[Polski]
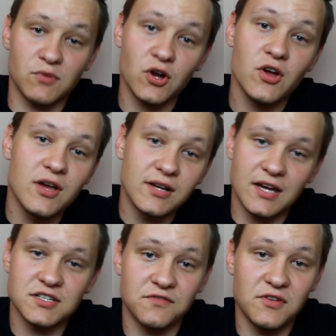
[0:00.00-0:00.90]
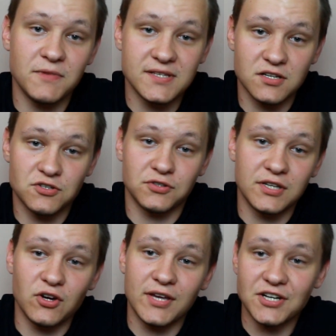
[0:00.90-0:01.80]
bo każdy film niezależnie od
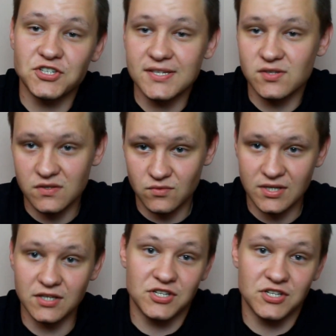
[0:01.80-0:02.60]
tego jak często jest rzucany,